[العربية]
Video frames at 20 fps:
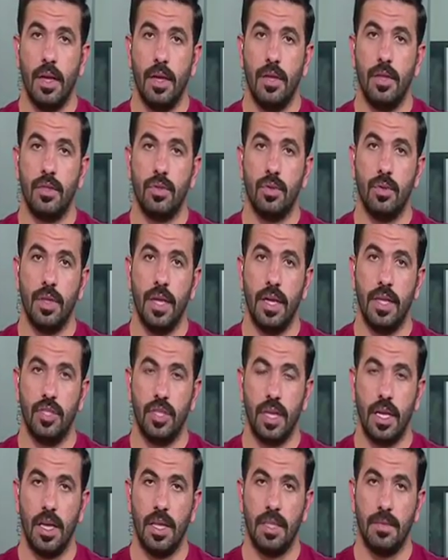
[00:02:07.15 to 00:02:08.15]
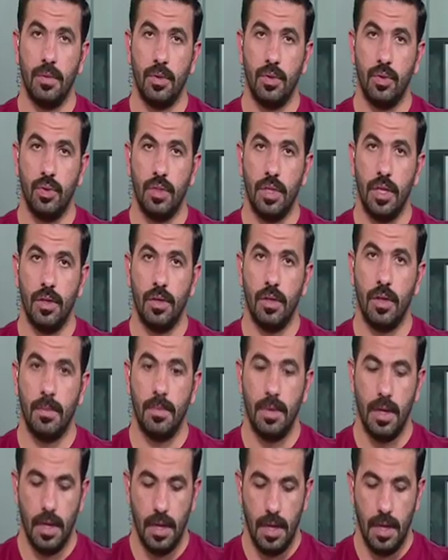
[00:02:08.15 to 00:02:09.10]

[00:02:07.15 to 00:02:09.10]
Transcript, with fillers: أن تكون هاي الشغلات موجودة اليوم